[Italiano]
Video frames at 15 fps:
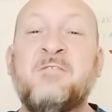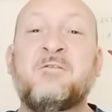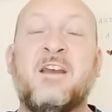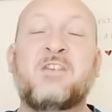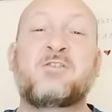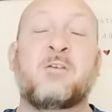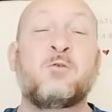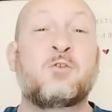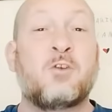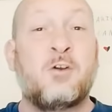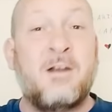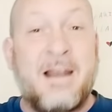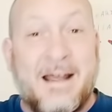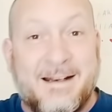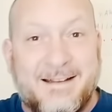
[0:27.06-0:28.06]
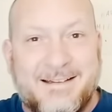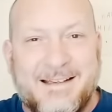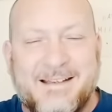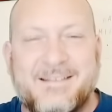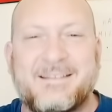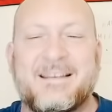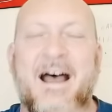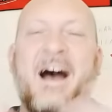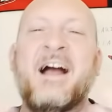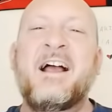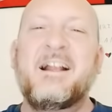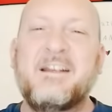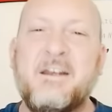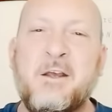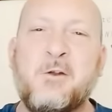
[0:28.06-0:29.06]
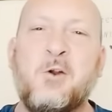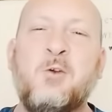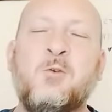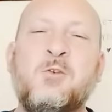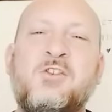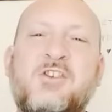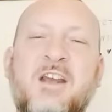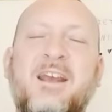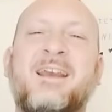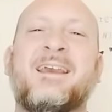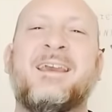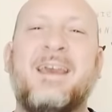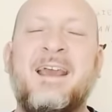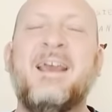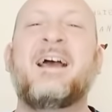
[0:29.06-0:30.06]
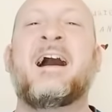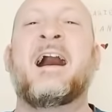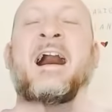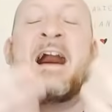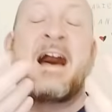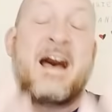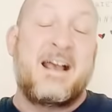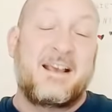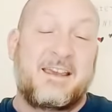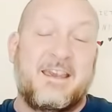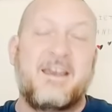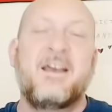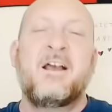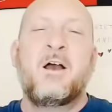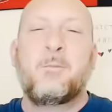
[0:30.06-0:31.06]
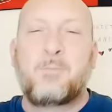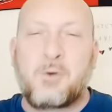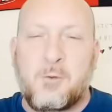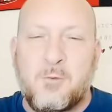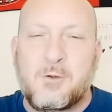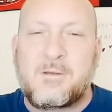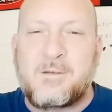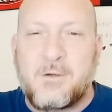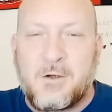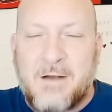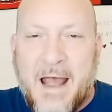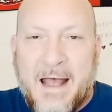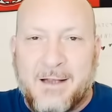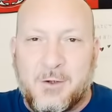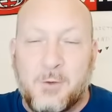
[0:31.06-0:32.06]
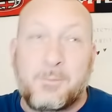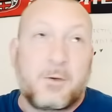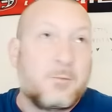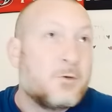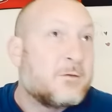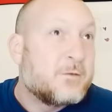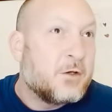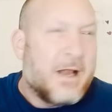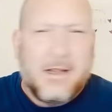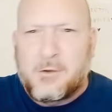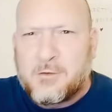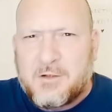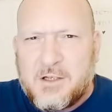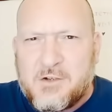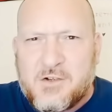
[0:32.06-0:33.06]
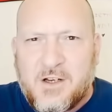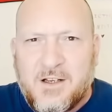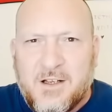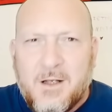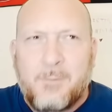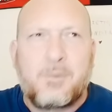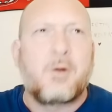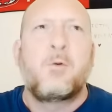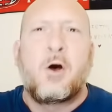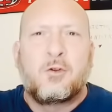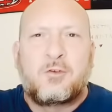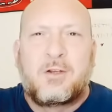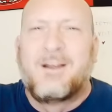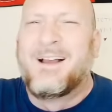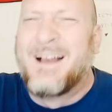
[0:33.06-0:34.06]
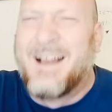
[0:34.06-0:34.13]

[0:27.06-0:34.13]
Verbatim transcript: invece ho avuto l'artista Nero Luce che ha anche promozionato, promozionato si dice promosso,